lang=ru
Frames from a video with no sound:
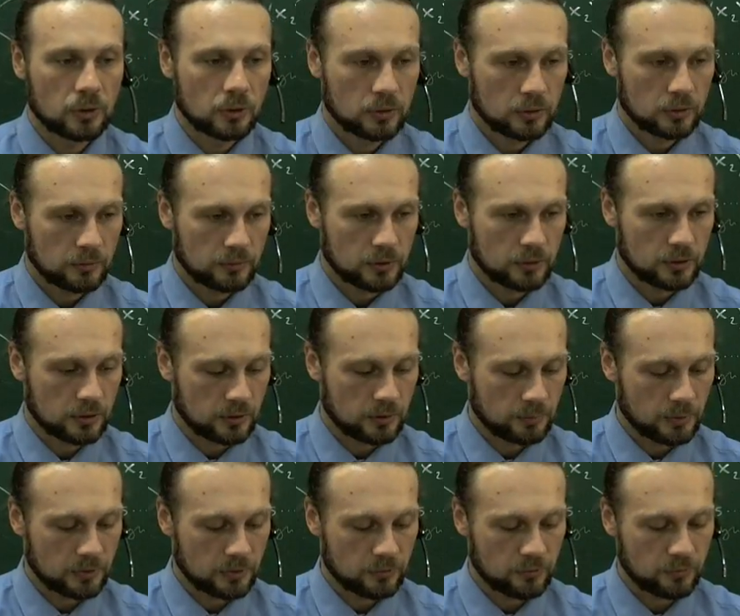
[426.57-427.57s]
Давайте
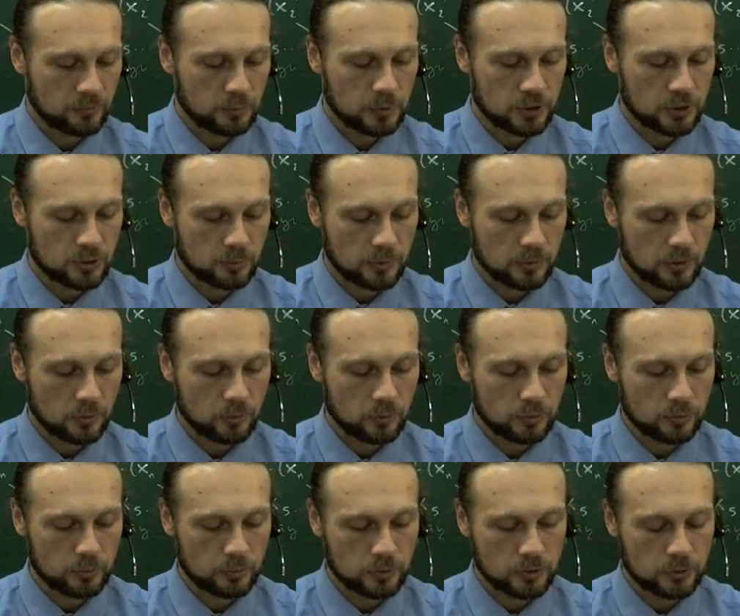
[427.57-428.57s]
опять впишем
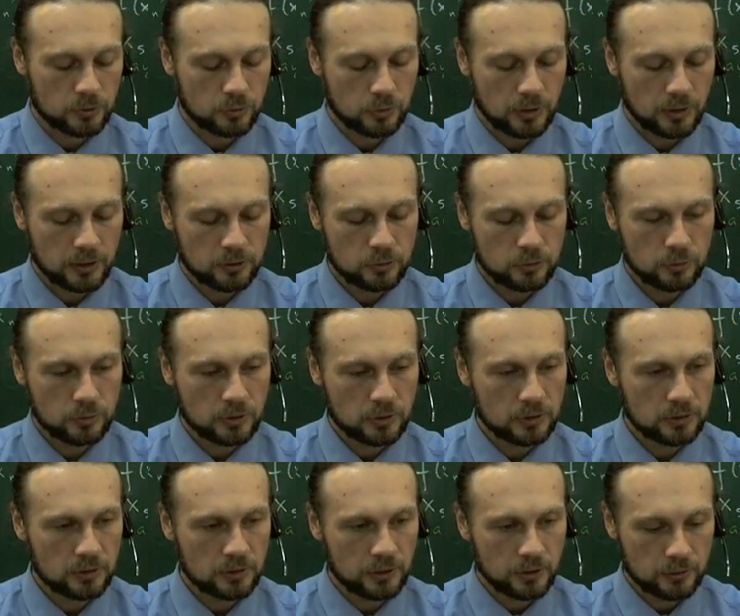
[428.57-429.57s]
какую-нибудь ситуацию
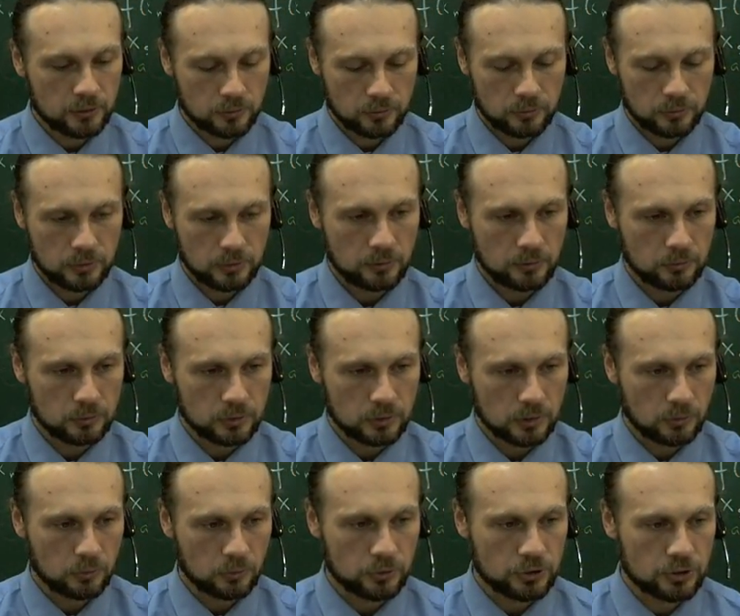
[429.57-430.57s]
конкретную, да, вот
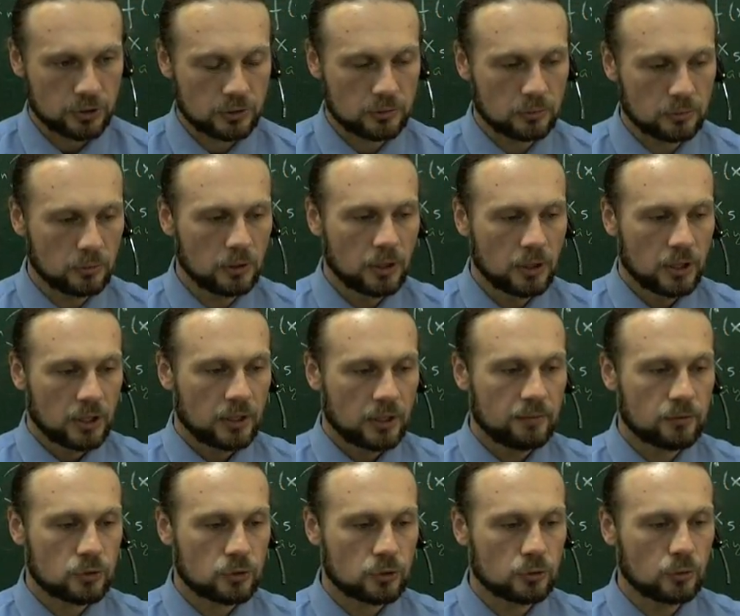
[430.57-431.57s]
такое число. И
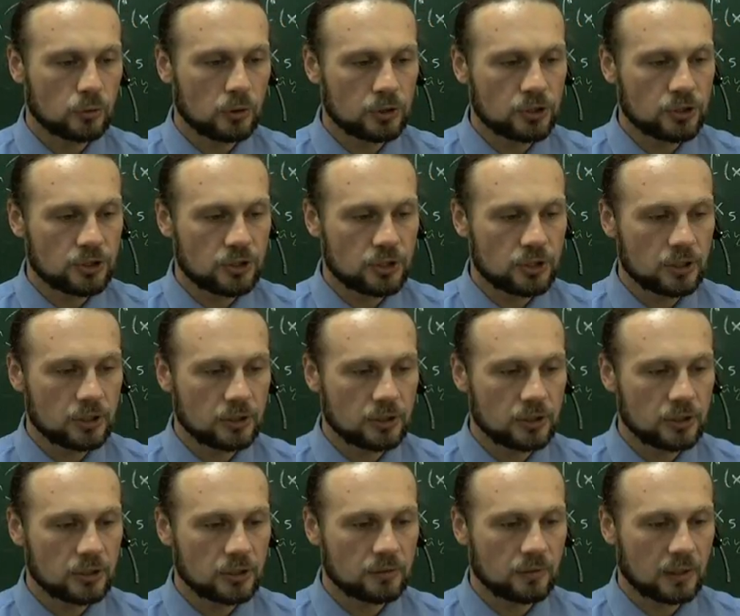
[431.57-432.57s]
вижу 0, 4,
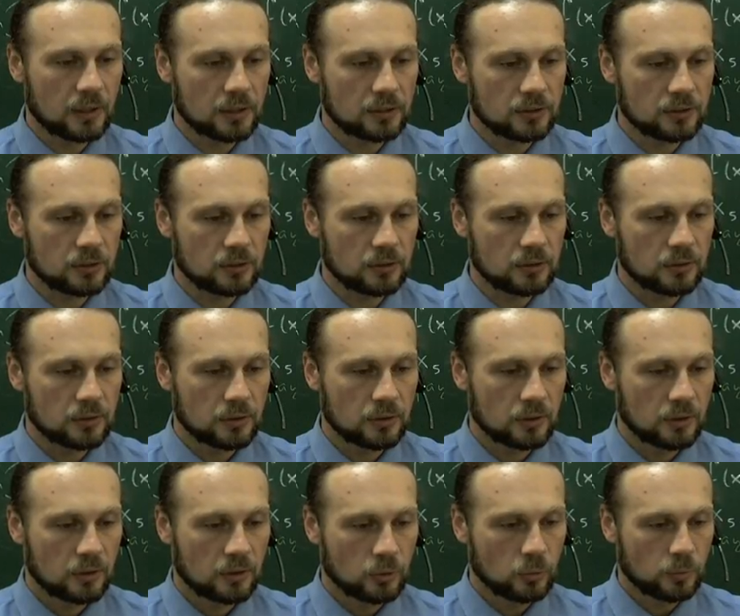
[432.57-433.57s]
3, 2, 1.
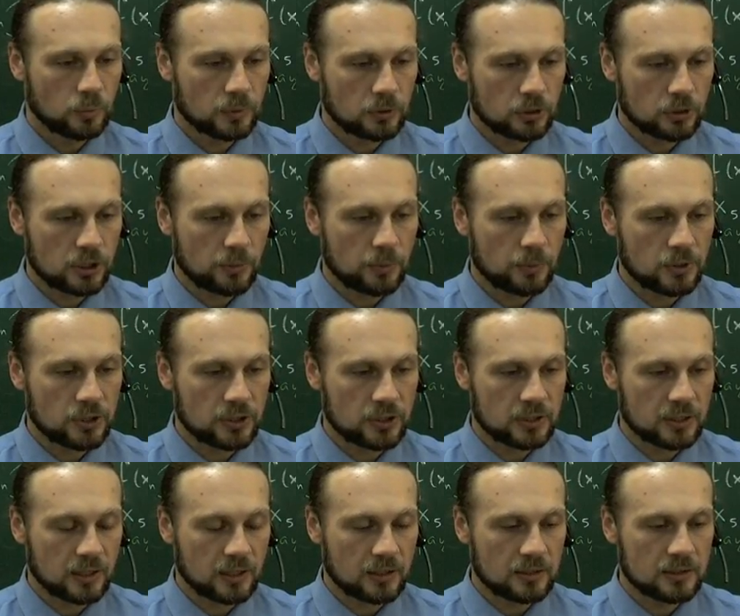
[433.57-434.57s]
Ну, потому что, опять же, с
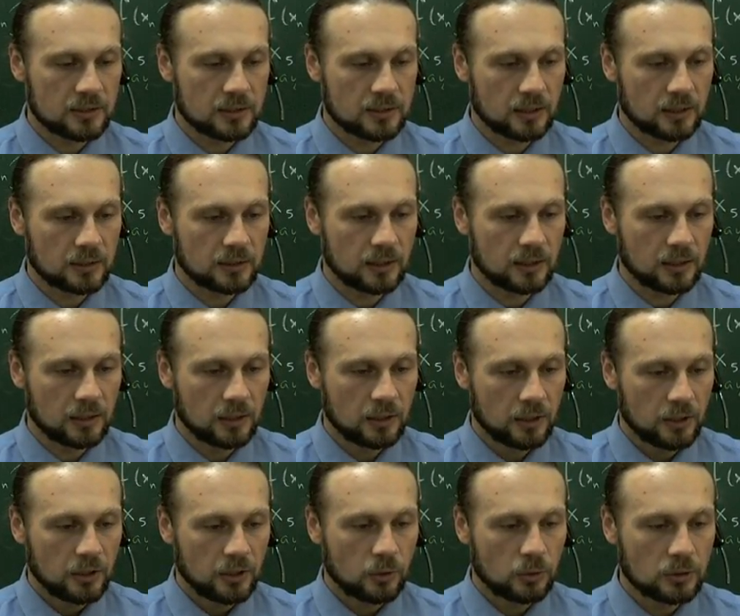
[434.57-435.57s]
конца, да,
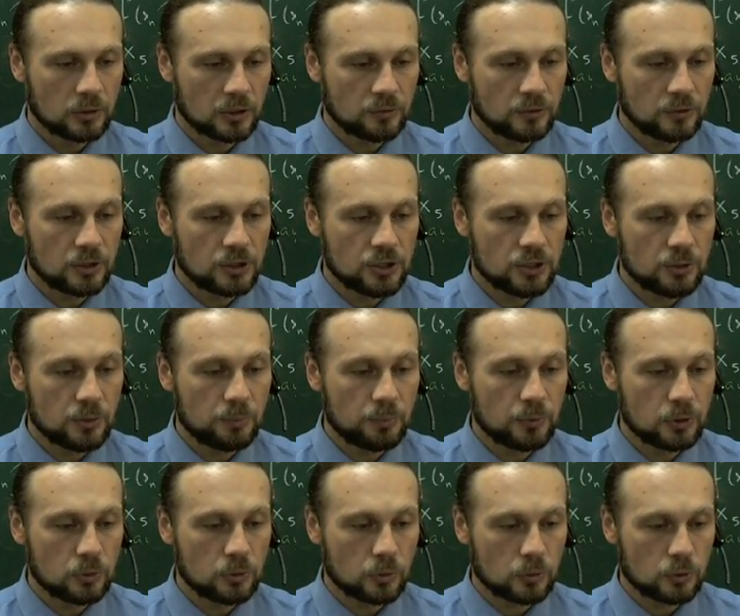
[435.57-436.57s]
он от, и, и
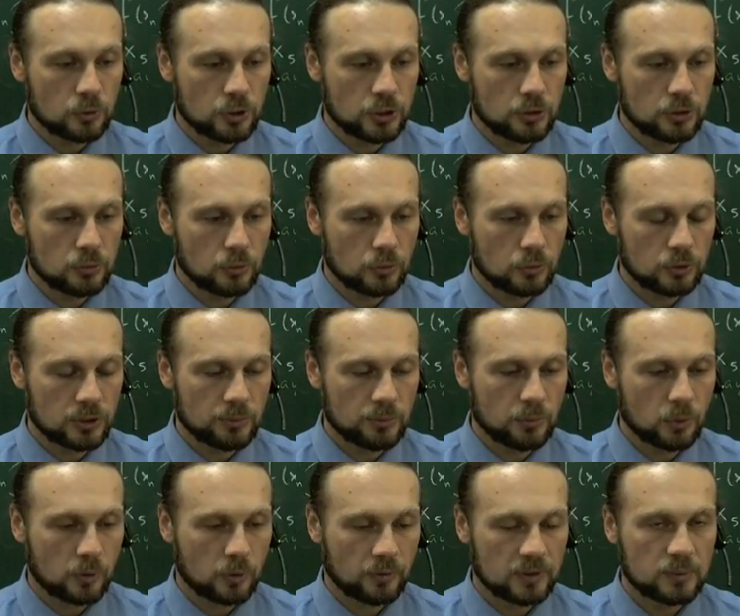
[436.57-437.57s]
пятерку, шестерку,
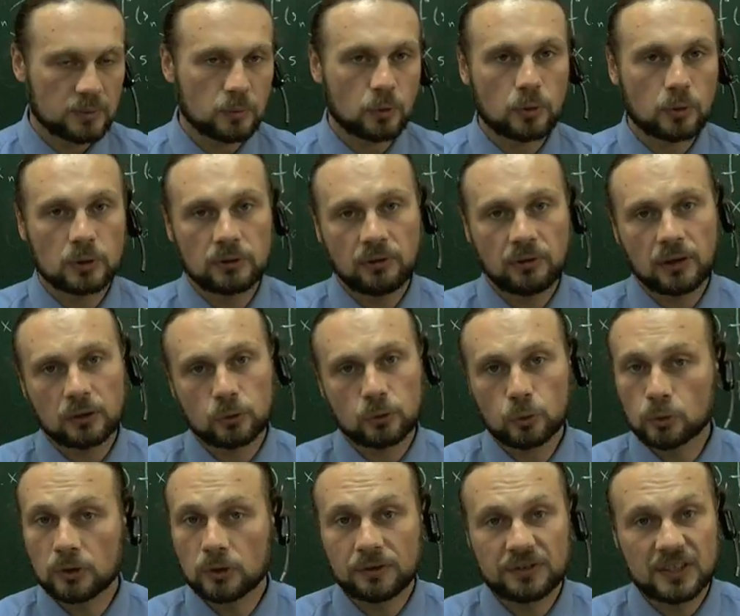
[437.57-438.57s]
семерку, восьмерку, девятку,
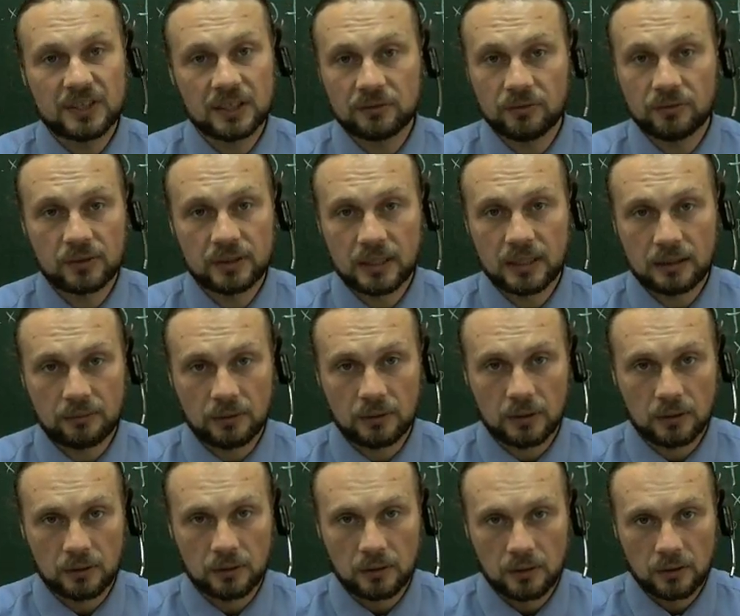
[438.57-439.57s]
он их все
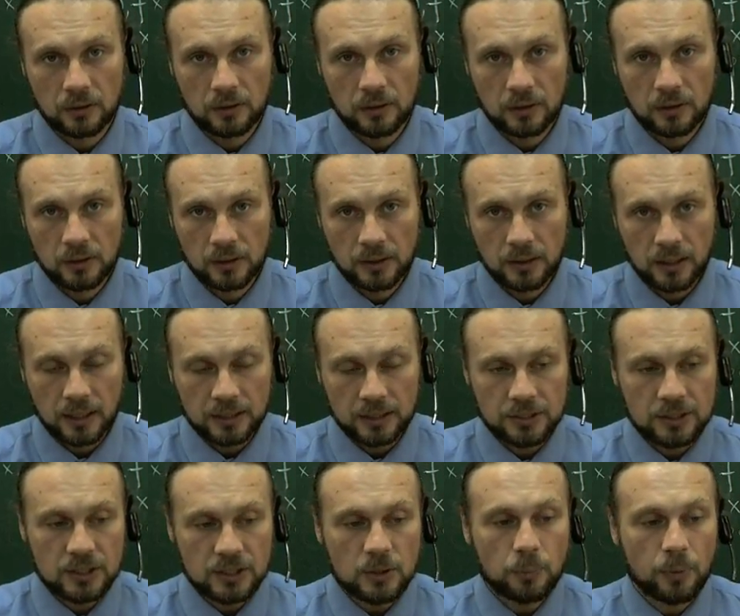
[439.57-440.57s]
отфильтровал.
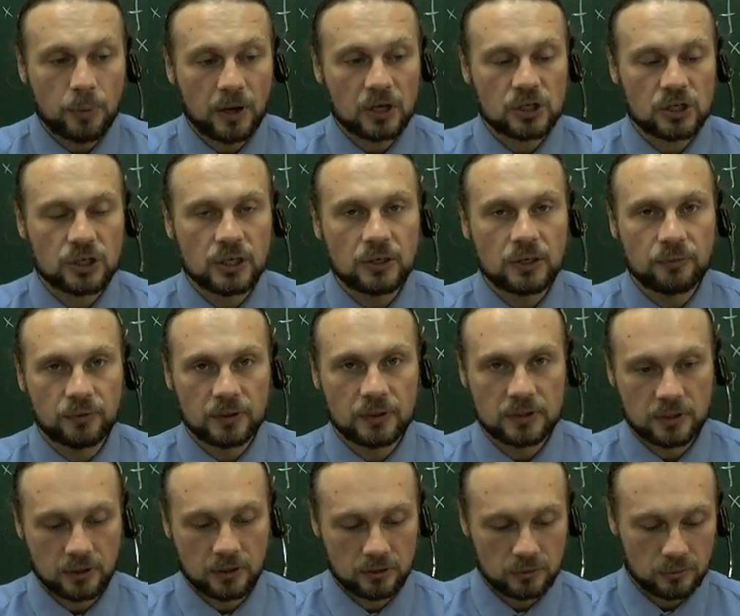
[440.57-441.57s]
Они не прошли
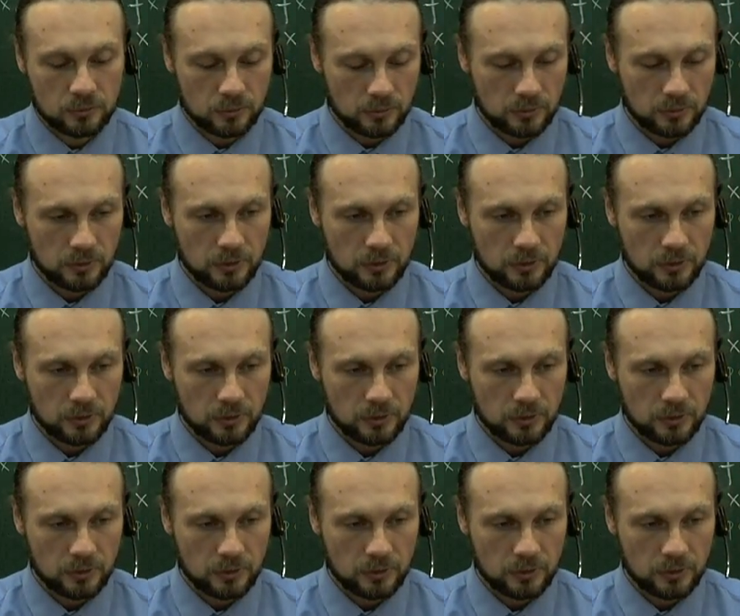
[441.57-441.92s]
фейс-контроль.